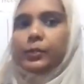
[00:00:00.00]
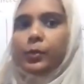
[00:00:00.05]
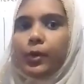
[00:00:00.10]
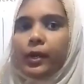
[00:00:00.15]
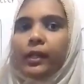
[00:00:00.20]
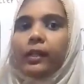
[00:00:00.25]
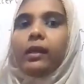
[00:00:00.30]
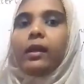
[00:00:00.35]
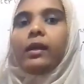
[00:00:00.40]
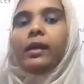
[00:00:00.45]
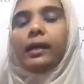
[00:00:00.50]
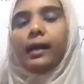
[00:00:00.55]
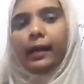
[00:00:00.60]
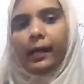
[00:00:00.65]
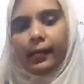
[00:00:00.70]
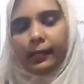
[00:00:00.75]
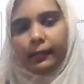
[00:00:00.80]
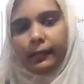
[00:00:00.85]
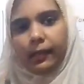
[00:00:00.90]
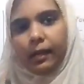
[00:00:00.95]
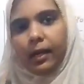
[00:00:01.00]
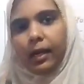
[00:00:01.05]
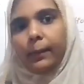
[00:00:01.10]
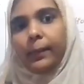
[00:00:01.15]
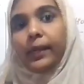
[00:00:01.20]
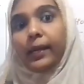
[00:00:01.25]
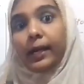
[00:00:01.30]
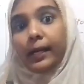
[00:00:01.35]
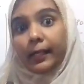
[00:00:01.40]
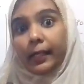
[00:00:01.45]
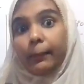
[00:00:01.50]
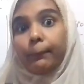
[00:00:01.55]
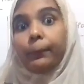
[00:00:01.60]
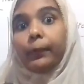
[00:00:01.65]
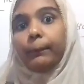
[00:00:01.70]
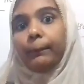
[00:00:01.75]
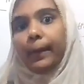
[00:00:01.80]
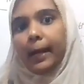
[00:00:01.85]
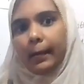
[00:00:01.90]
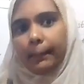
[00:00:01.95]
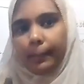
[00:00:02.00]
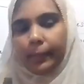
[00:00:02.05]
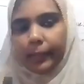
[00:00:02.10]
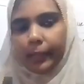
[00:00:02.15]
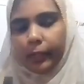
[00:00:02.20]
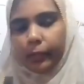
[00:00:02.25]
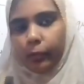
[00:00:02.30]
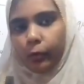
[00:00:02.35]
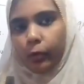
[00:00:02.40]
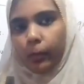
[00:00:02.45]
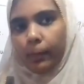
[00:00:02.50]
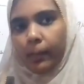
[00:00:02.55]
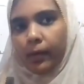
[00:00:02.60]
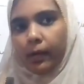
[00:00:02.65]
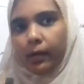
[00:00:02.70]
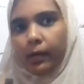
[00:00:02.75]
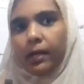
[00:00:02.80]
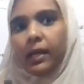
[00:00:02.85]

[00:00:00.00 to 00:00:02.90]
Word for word: சொல்றதெல்லாம் கரெக்டா நம்ம கரெக்டா ப்ரிப்பேர் பண்ணியிருக்கோமா